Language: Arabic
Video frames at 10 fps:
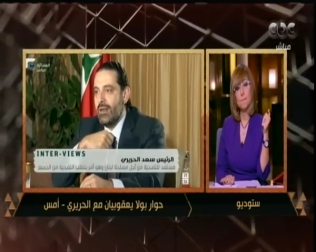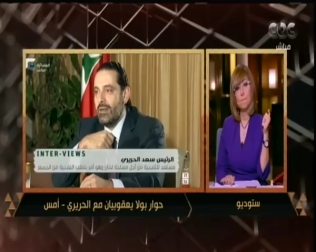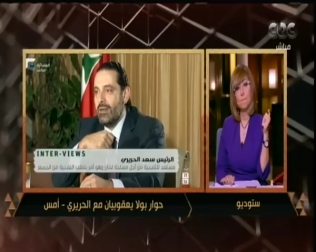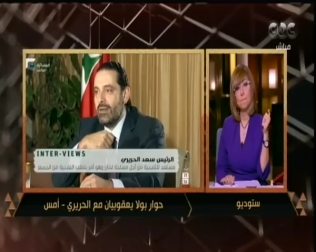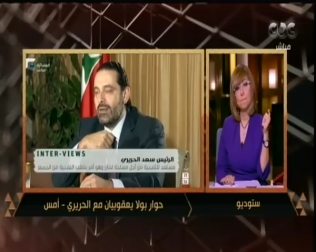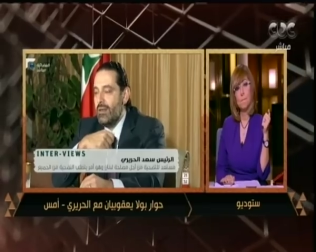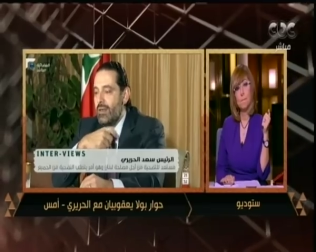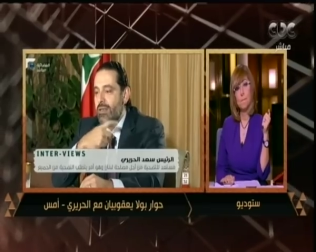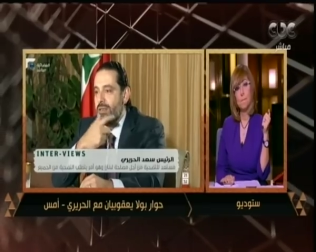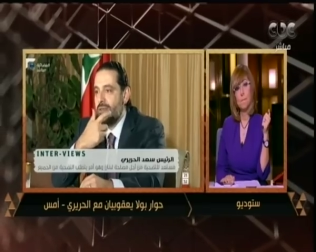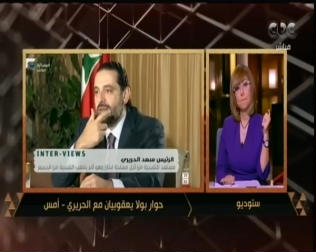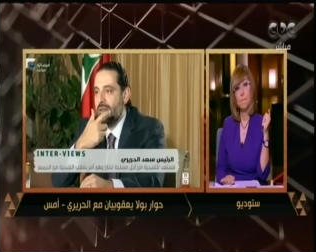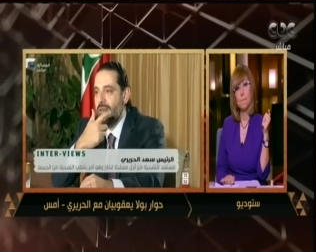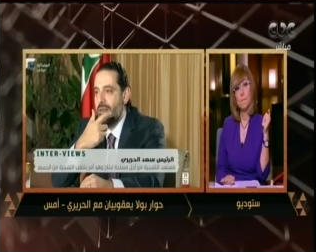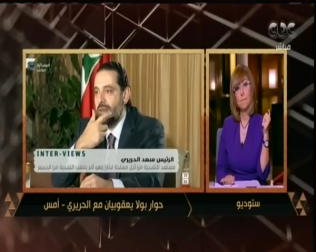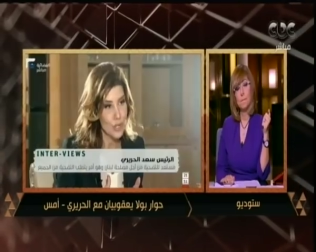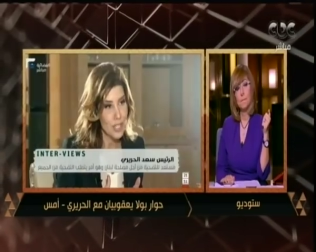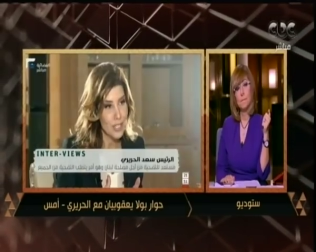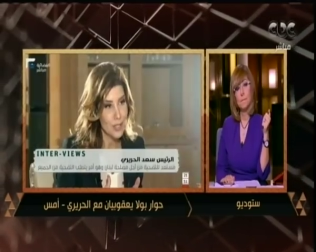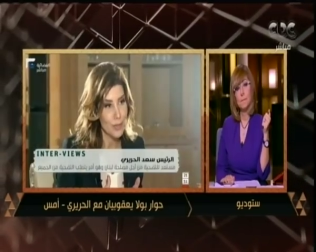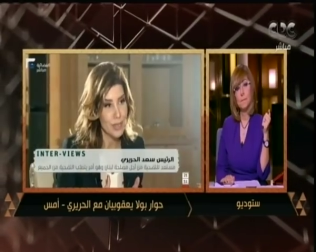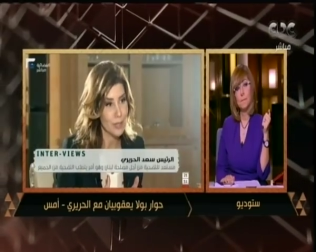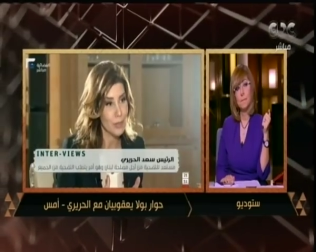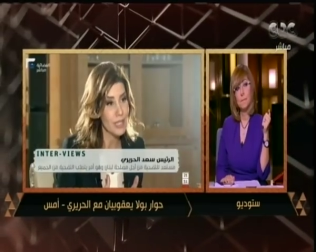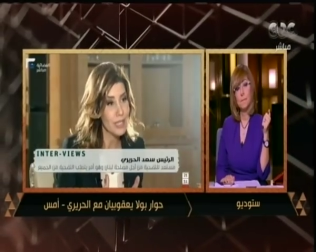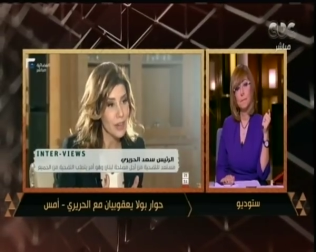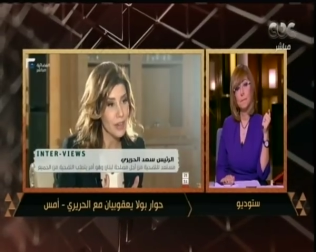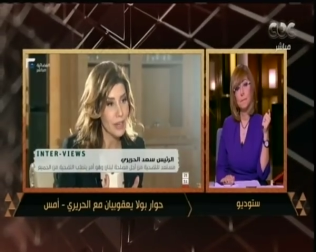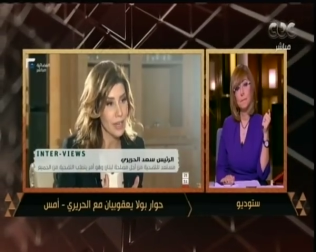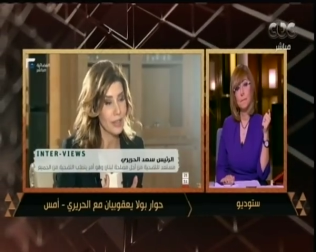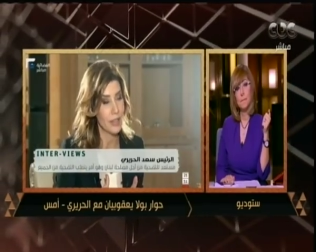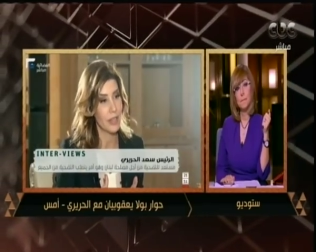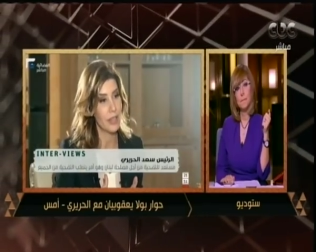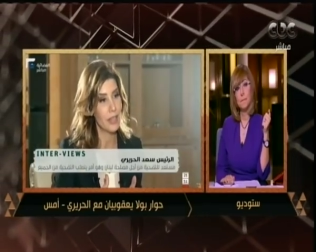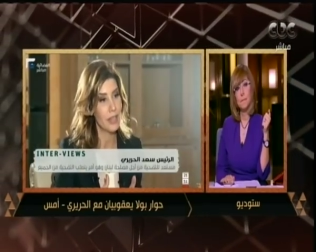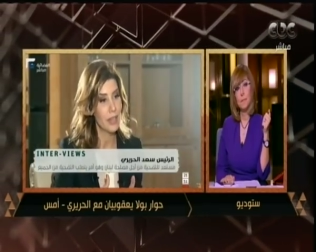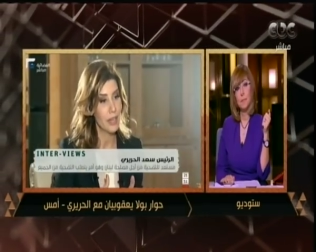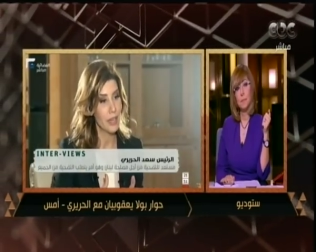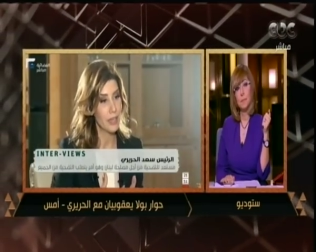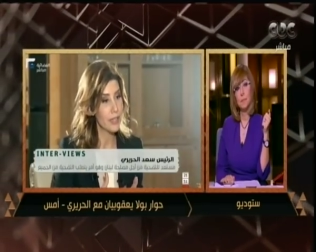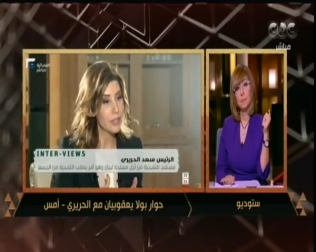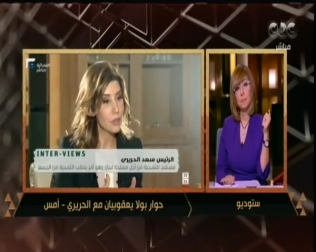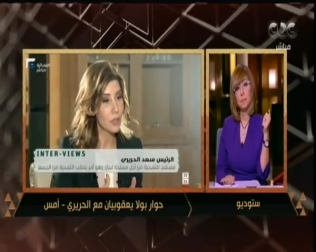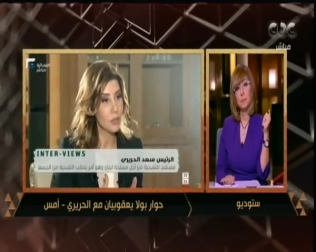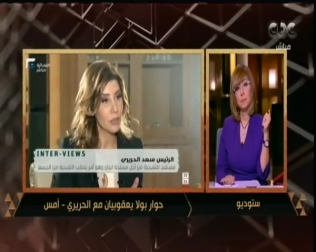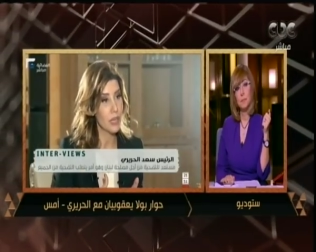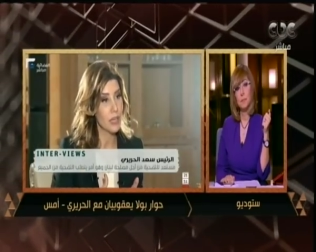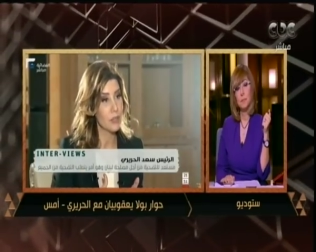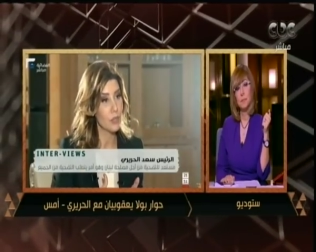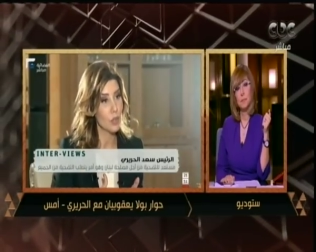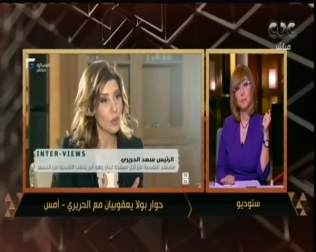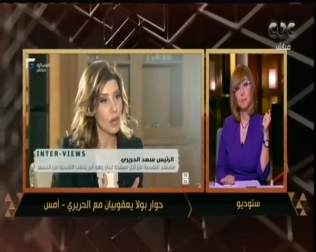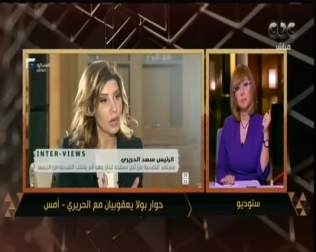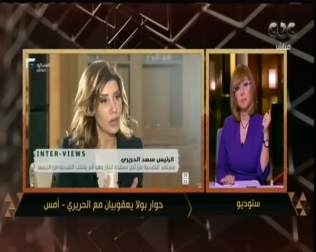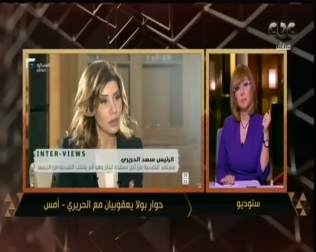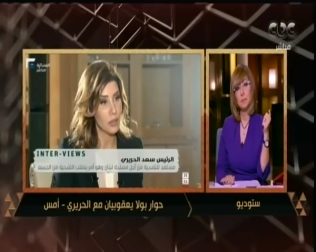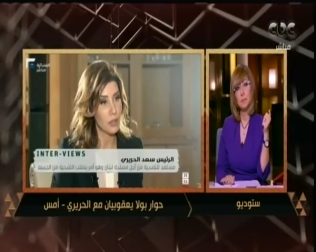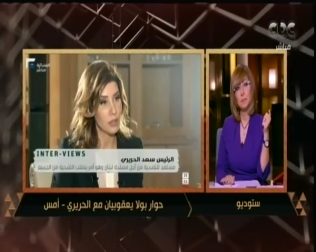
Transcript: أي آه، خلينا نقول آه، ارتباطات خارجيه